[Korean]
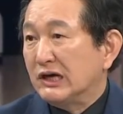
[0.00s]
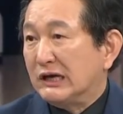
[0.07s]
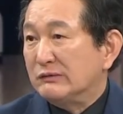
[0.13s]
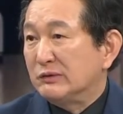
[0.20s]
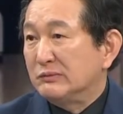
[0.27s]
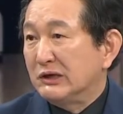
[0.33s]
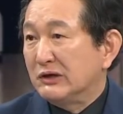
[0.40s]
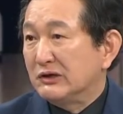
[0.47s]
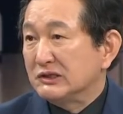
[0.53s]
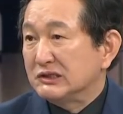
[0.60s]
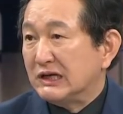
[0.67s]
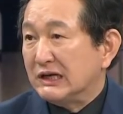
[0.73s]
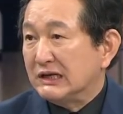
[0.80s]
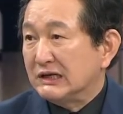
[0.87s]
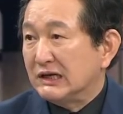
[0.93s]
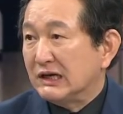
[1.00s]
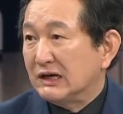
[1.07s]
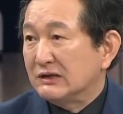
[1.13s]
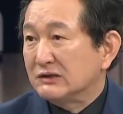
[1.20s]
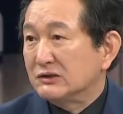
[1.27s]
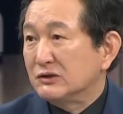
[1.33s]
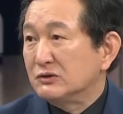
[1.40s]
감염된 것이
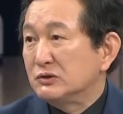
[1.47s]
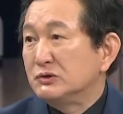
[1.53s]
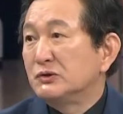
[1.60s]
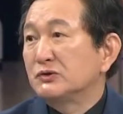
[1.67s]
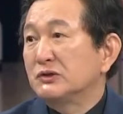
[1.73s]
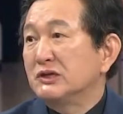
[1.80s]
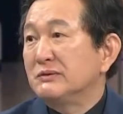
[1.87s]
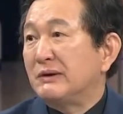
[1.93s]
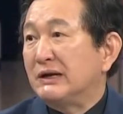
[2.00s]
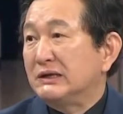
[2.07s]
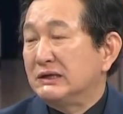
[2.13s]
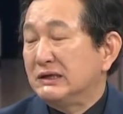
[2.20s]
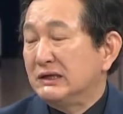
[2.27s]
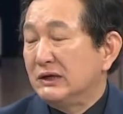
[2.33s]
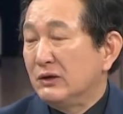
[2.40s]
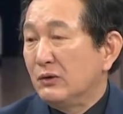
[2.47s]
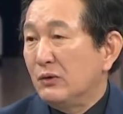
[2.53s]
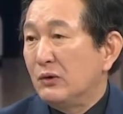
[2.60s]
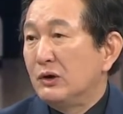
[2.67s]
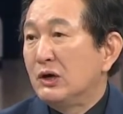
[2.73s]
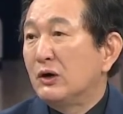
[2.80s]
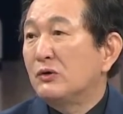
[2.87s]
아닌가라는 그런 의혹들이 많이
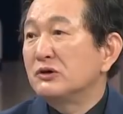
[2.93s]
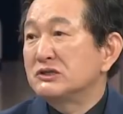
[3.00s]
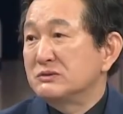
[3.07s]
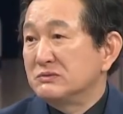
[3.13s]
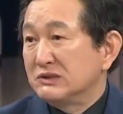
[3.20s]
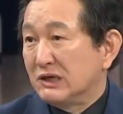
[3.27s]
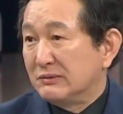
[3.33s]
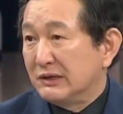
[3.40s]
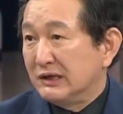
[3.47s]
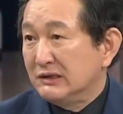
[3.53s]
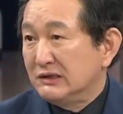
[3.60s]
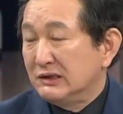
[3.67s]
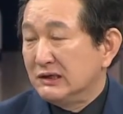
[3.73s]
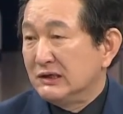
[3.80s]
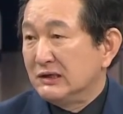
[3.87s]
올라오고 있습니다만